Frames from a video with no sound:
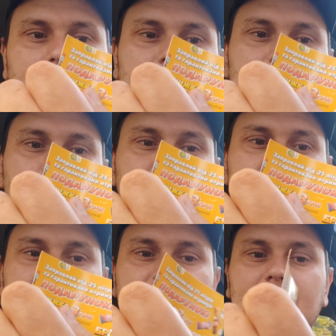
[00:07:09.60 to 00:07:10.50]
гривна
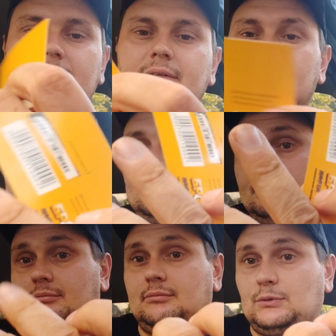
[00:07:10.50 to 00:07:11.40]
50.
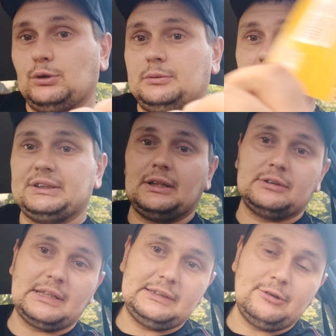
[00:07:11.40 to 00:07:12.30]
То есть,
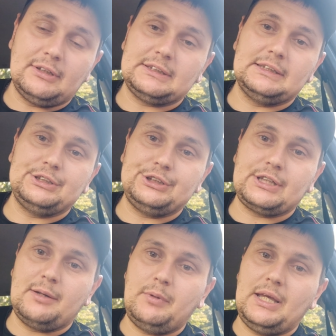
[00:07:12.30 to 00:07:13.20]
пожалуйста, если у вас
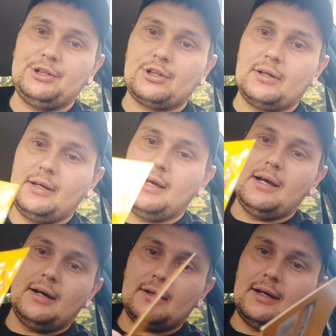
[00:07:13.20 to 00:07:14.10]
знижечка меньше,
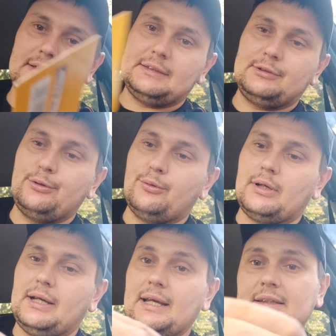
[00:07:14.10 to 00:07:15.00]
раз
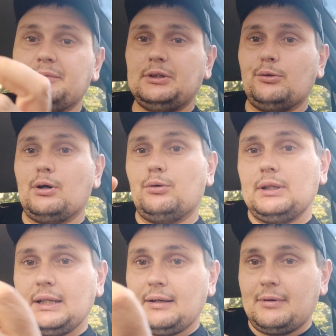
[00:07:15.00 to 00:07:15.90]
стерли. А я смотрю,
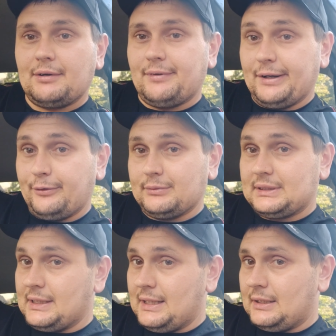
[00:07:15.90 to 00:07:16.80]
какой-то там аквариум
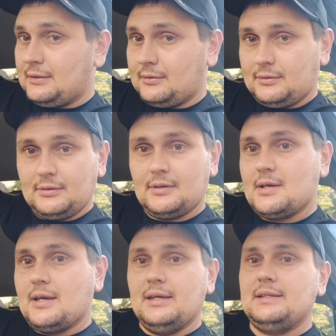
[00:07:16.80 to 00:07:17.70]
стоит.
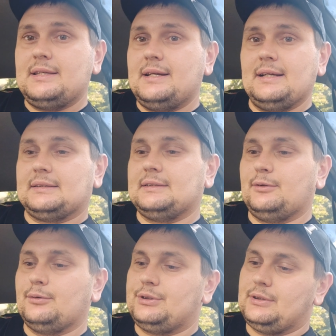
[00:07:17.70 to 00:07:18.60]
Интересный
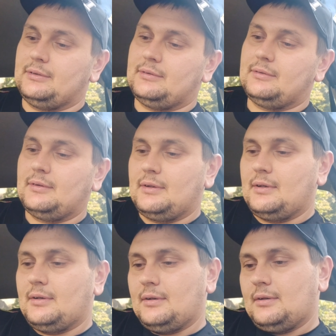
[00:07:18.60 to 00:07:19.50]
очень.
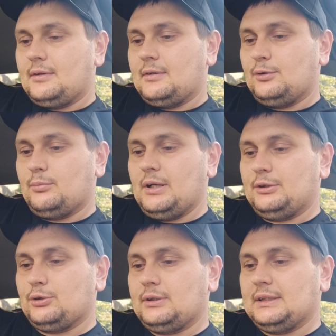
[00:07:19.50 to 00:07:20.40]
Думаю,
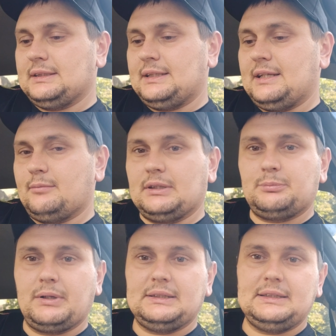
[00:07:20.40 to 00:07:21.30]
а что это за тема?
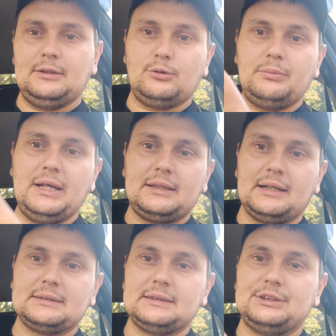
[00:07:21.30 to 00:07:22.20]
Спросил, но у меня и
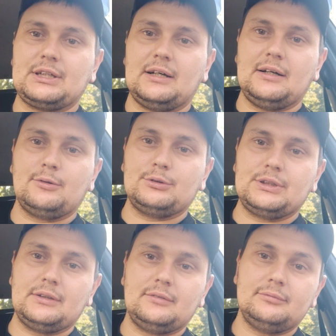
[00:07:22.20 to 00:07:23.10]
так знижка
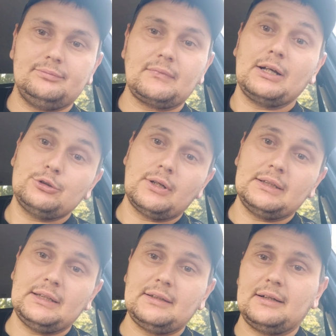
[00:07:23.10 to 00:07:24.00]
хорошая. Так что
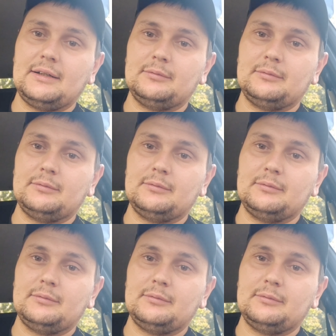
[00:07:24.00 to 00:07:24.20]
как-то так